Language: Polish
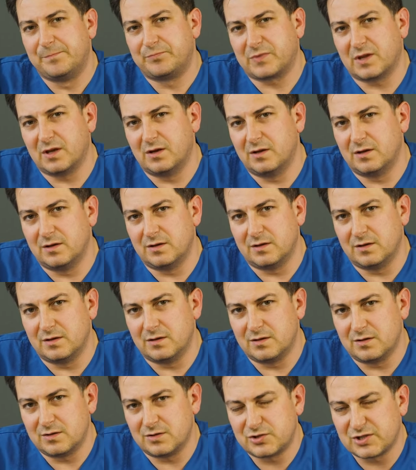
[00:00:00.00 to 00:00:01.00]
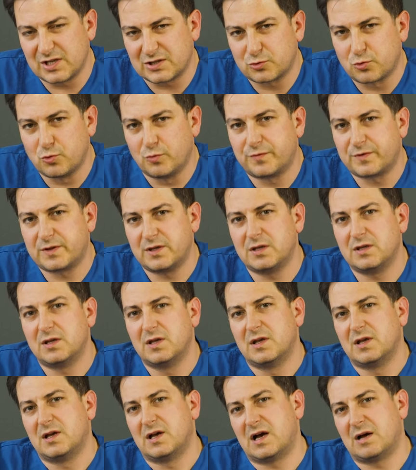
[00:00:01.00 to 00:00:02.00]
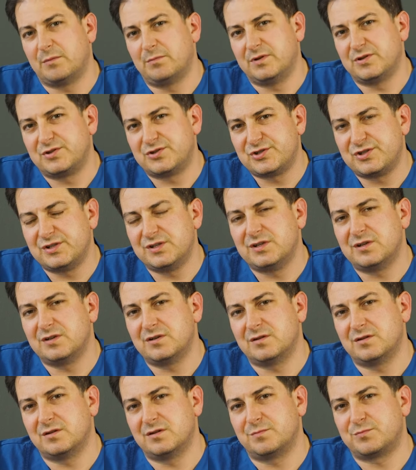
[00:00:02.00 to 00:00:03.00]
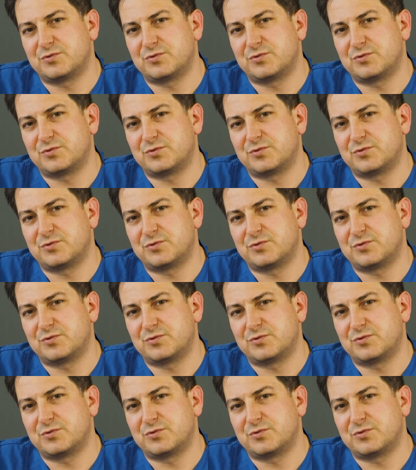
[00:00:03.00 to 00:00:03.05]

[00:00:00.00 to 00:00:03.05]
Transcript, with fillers: e, siatkówki, aby ci e,